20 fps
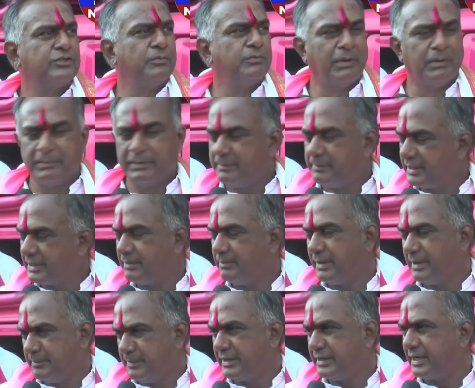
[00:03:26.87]
వారితో
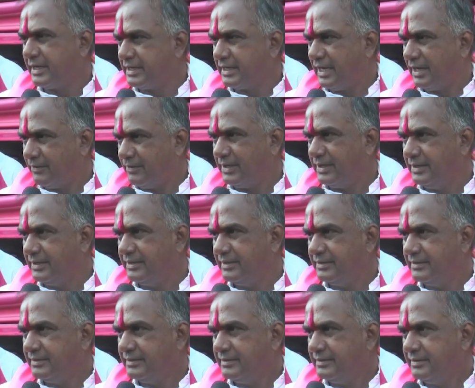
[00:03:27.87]
మమేకం మమేకం
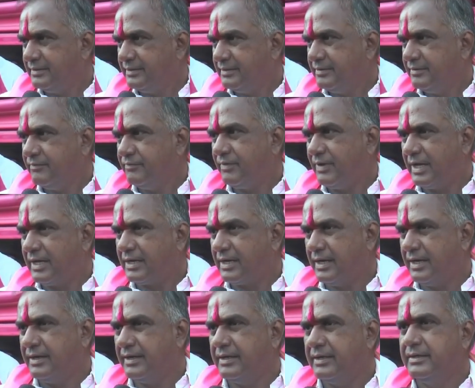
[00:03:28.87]
కావాలి
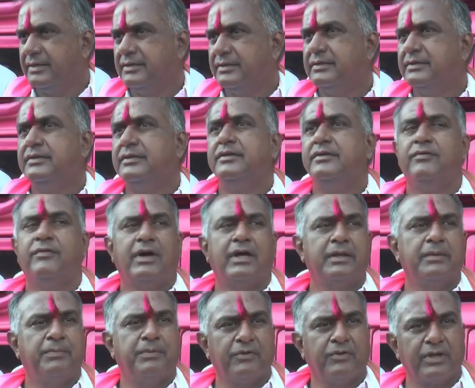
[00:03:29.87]
వారు
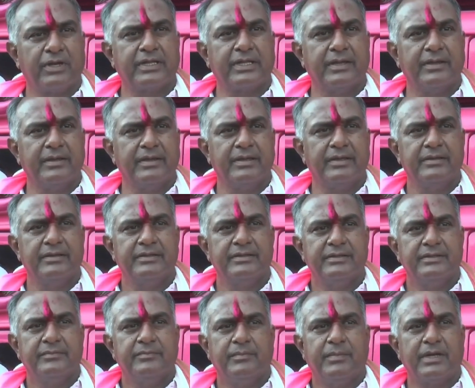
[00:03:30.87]
వారు ఇప్పటివరకే
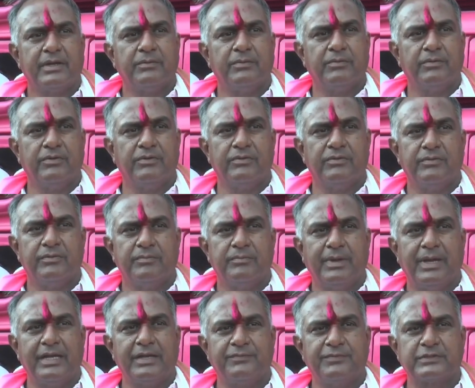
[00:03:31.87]
మనము
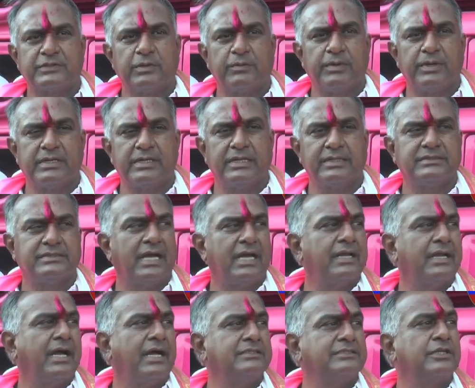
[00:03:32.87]
మేనిఫెస్టో పెట్టిన
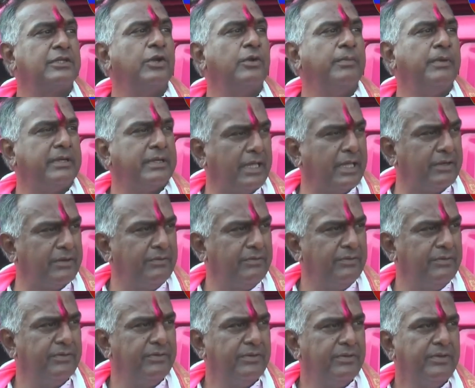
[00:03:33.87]
చాలా ఆచరణలో
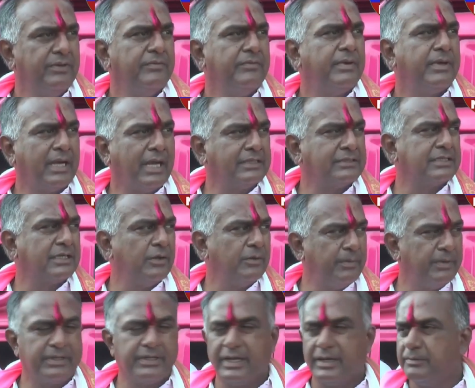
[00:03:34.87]
పెట్టారు మరి
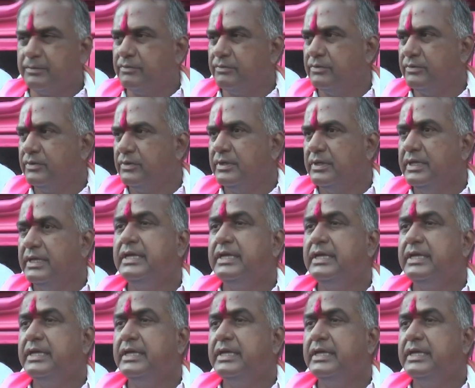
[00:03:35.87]
ఆచరణలో పెట్టాము